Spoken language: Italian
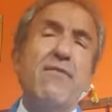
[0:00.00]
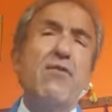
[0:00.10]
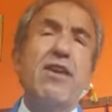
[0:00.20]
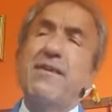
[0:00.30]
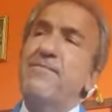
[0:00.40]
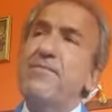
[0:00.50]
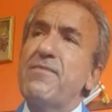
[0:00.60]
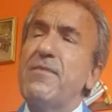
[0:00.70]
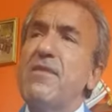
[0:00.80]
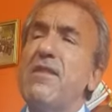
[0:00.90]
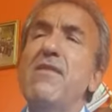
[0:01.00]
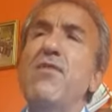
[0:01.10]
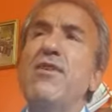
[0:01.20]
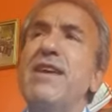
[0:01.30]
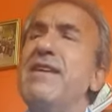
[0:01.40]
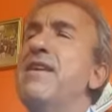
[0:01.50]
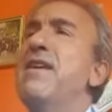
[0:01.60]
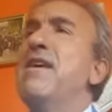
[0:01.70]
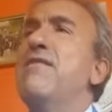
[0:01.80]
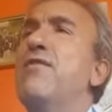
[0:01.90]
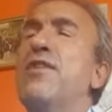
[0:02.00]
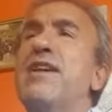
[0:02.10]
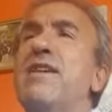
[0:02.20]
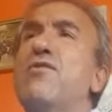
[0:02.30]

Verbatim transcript: Vorrei Vorrei, vorrei,